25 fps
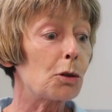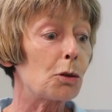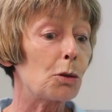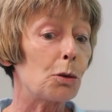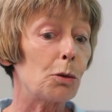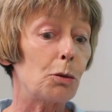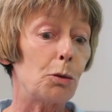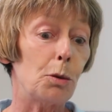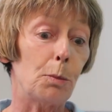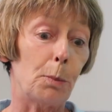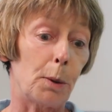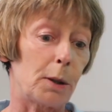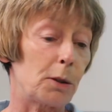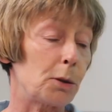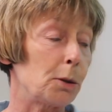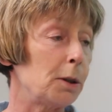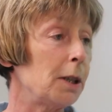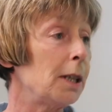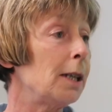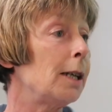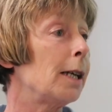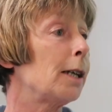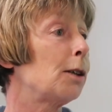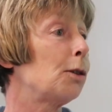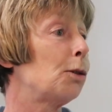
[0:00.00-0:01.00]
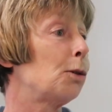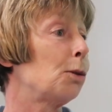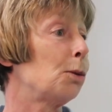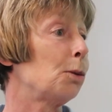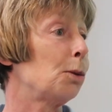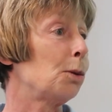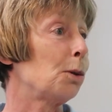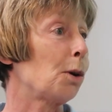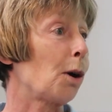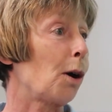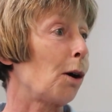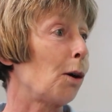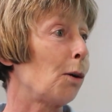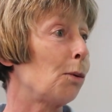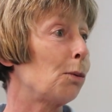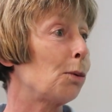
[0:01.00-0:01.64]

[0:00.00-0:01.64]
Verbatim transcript: Je suis passionnée de lecture.